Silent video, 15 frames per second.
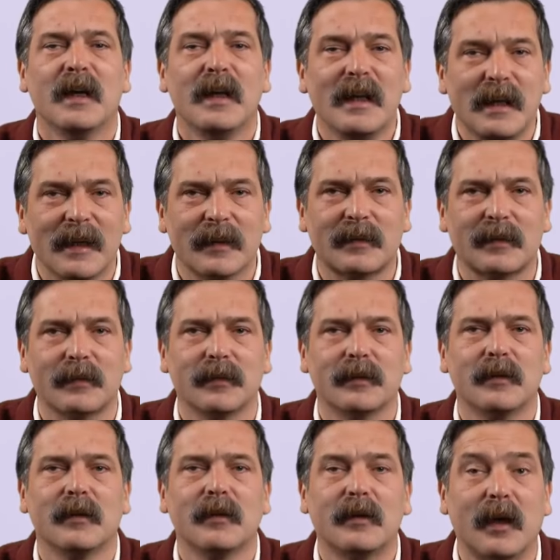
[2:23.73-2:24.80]
inattır.
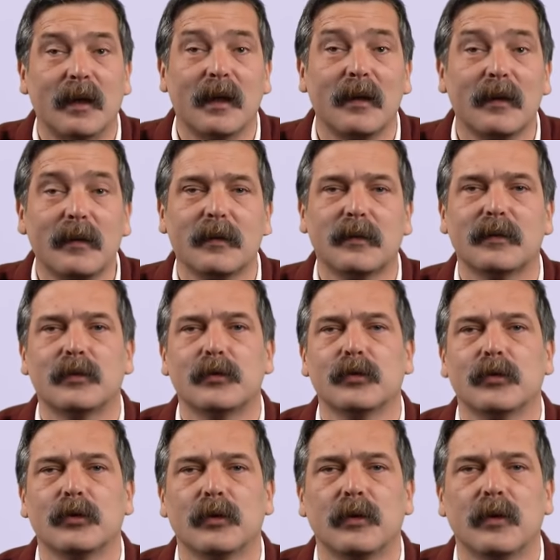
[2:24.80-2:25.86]
Kararlılıktır çünkü.